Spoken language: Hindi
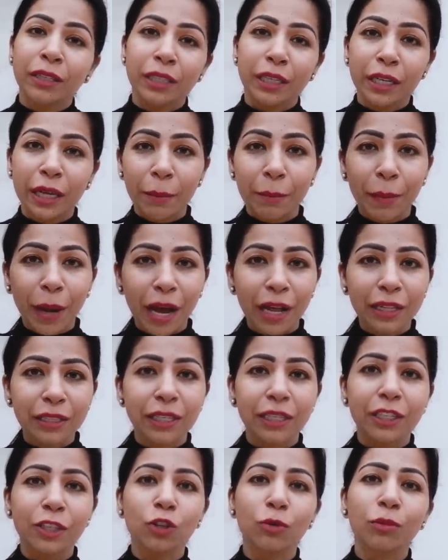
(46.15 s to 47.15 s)
जिनके बाल
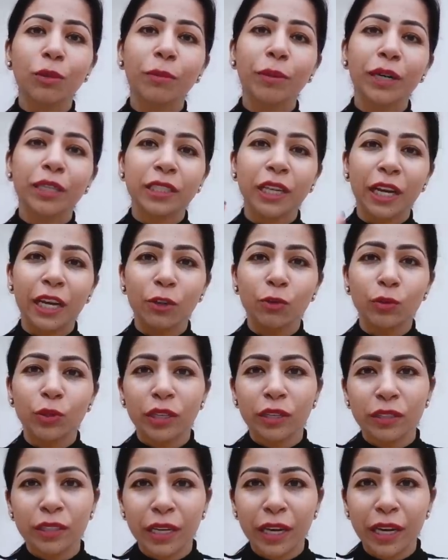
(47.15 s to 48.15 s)
सर्दियों में बड़े सारे
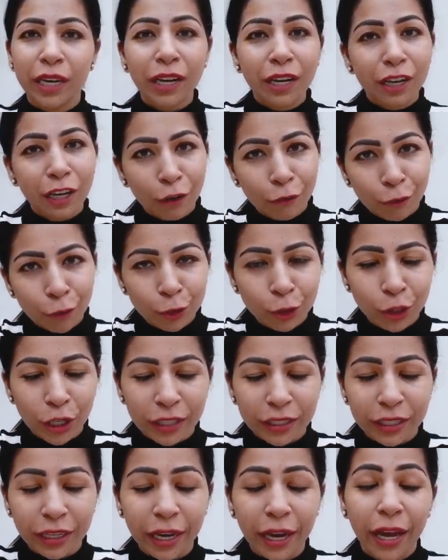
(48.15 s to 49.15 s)
उतरते हैं ना रफ़ हो
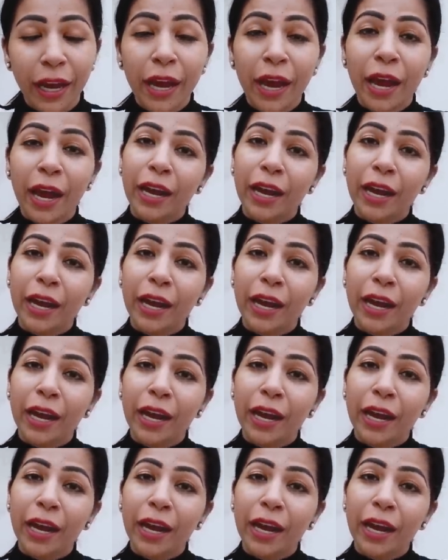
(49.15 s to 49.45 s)
जाते हैं